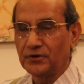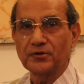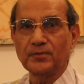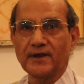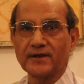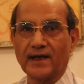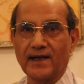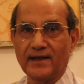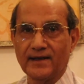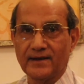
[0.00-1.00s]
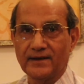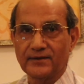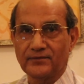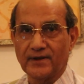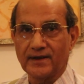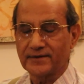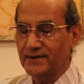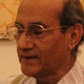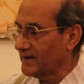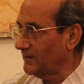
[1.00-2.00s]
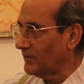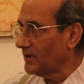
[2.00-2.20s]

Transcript: उसमें इसराइल ने फ़लस्तीन के